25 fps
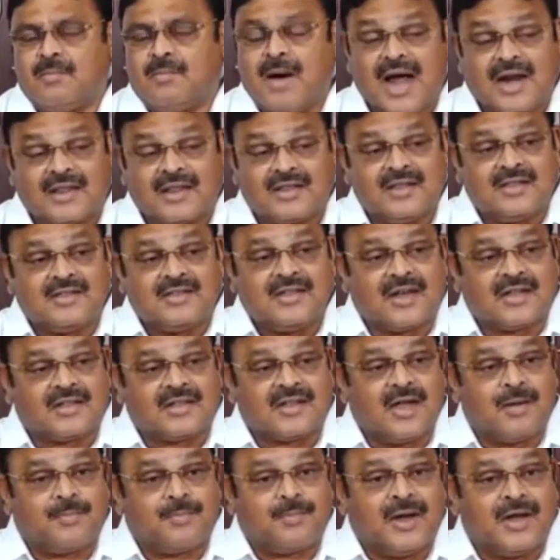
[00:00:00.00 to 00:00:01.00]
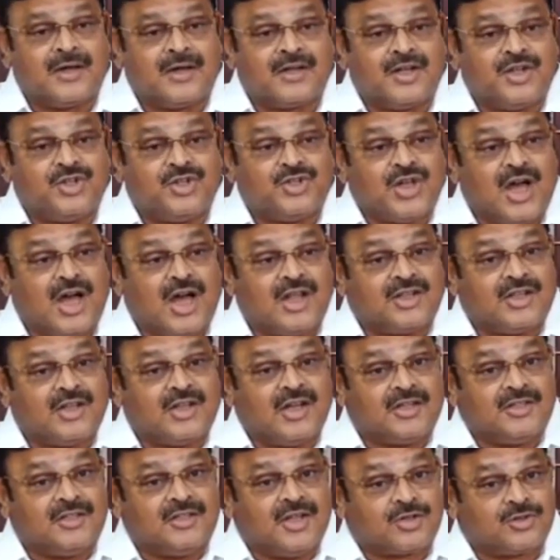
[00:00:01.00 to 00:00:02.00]
భారతీయ జనతా పార్టీ
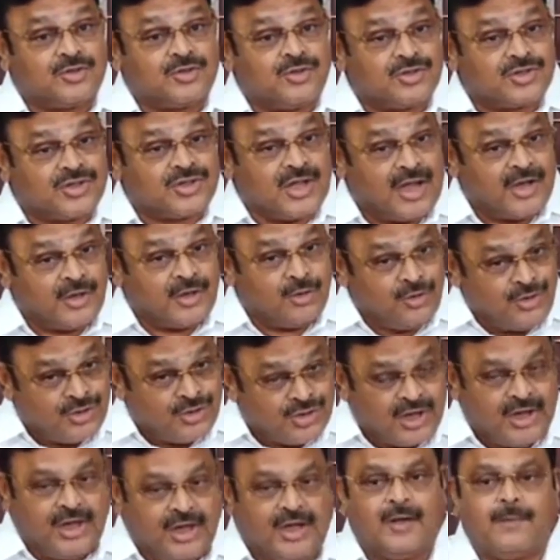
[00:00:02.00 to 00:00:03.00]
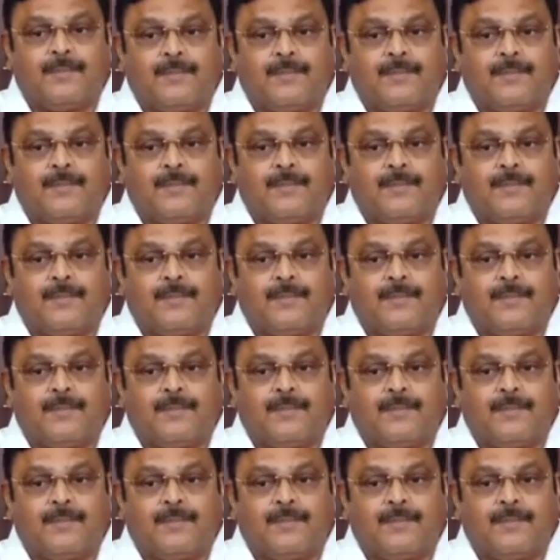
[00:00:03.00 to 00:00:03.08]
జాతీయ అధ్యక్షుడు స్థాయి నుంచి